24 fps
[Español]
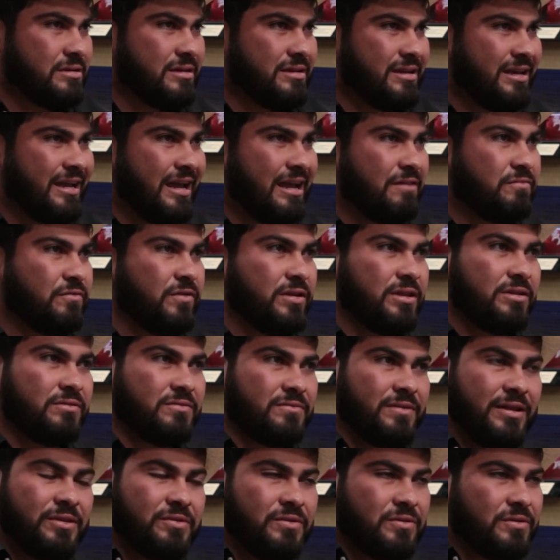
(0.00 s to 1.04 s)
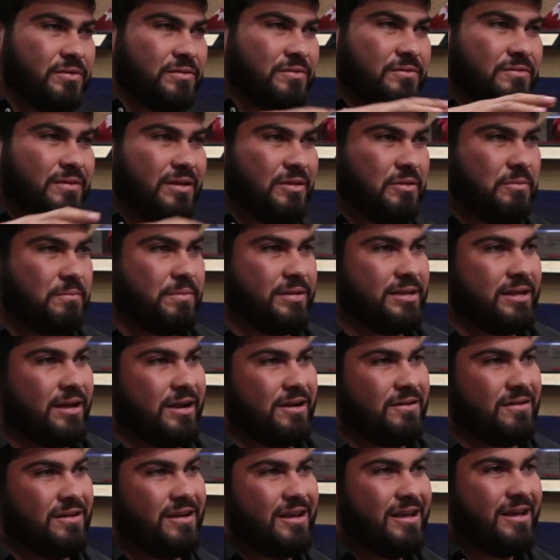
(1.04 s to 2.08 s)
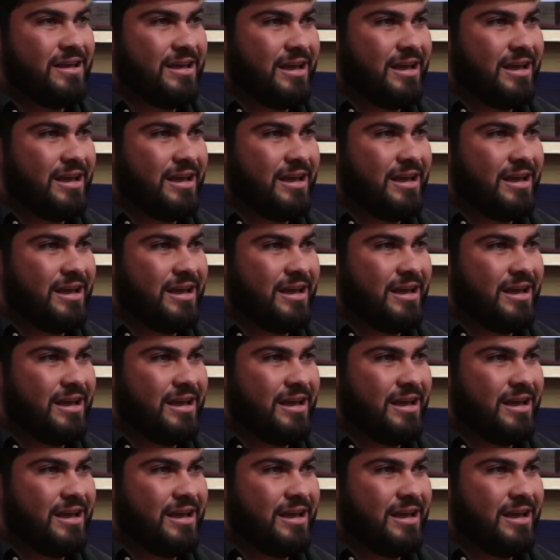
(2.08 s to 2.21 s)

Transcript: Y es cuando, cuando, cuando empezaron,